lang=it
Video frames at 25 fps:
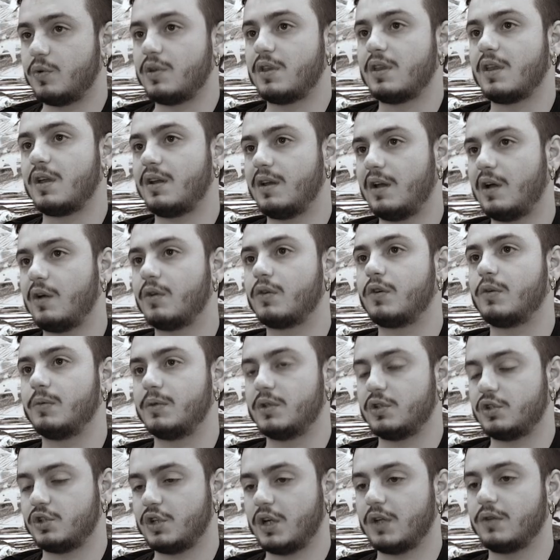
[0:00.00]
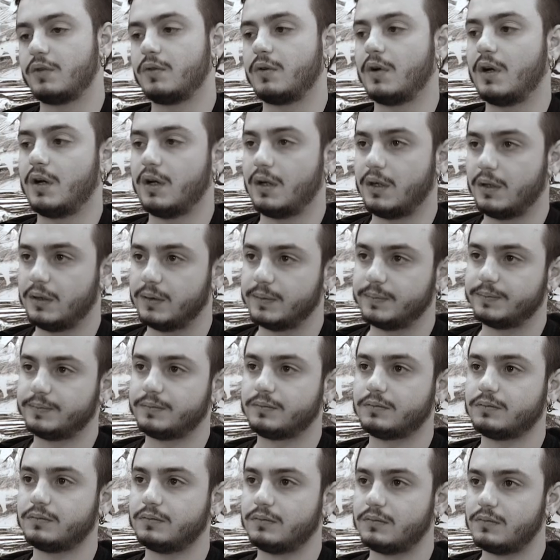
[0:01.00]
quindi da là ho cominciato a,
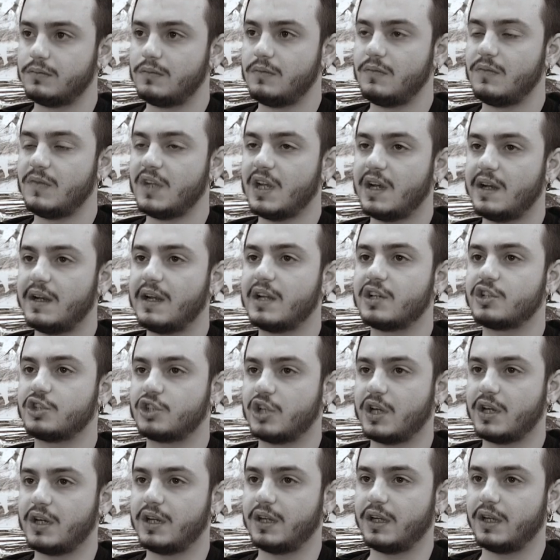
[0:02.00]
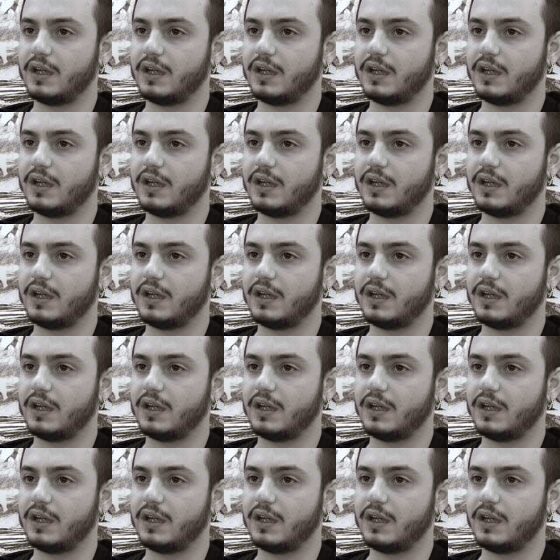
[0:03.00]
a lasciare